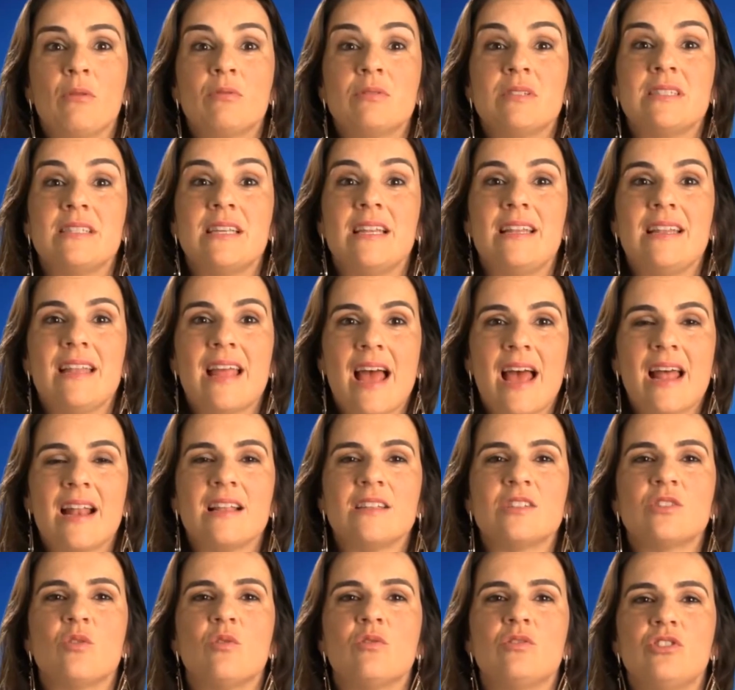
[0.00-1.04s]
para auxiliar
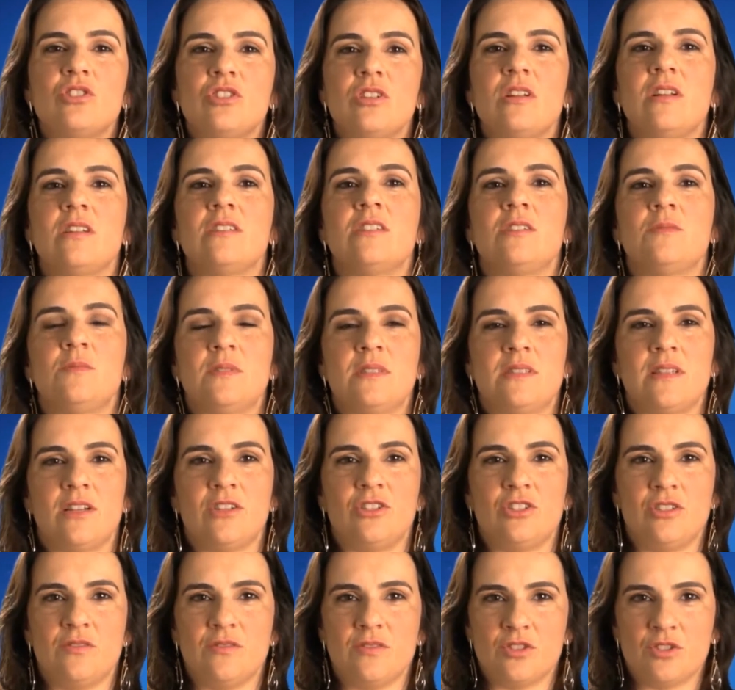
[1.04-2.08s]
nas rotinas
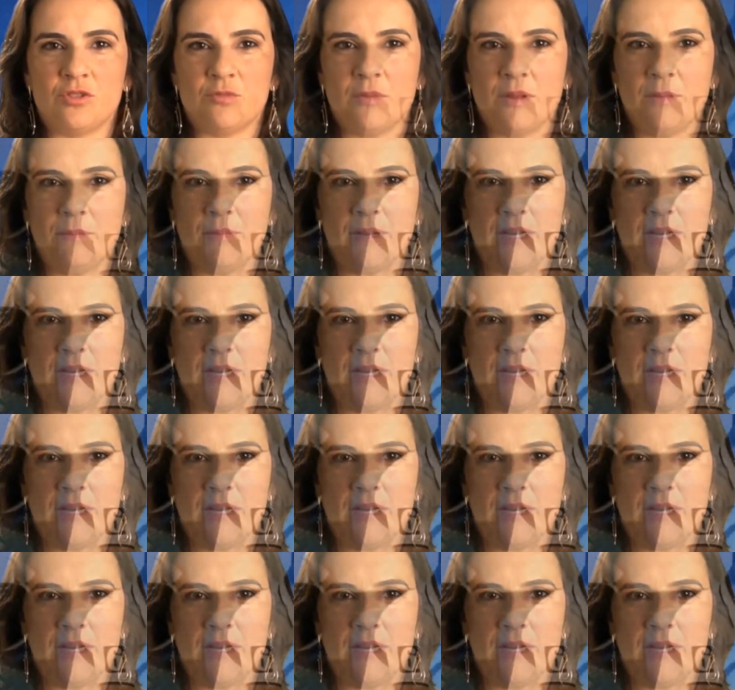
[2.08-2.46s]
administrativas de uma